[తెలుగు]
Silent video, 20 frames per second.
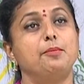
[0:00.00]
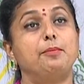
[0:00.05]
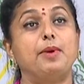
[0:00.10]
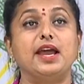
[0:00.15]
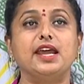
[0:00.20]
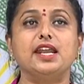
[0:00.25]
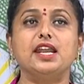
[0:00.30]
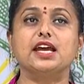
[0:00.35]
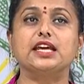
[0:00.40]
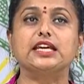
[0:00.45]

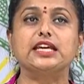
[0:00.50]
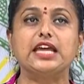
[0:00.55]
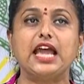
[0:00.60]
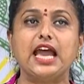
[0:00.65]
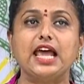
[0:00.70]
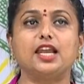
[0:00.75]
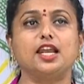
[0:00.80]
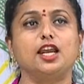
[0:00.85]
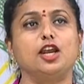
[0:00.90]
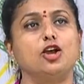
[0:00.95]
పైన
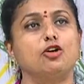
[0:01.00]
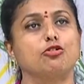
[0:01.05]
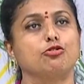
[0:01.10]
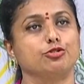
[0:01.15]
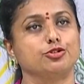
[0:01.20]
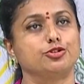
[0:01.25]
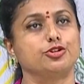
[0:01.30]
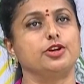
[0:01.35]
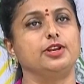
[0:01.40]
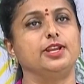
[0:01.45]
గ్యాలరీలో
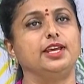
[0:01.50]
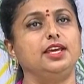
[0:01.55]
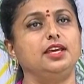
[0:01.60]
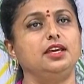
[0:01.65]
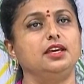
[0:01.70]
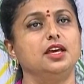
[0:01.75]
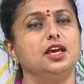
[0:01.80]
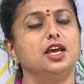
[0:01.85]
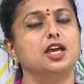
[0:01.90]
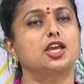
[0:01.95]
కూర్చొని
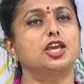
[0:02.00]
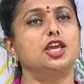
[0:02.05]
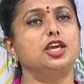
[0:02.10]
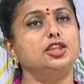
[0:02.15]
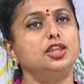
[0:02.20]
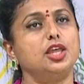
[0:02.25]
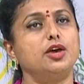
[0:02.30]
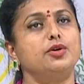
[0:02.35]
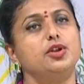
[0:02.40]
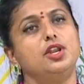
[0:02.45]

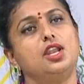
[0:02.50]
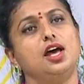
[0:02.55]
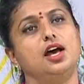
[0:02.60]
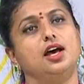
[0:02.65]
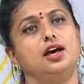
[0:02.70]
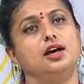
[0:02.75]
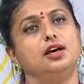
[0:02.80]
కింద ఉన్న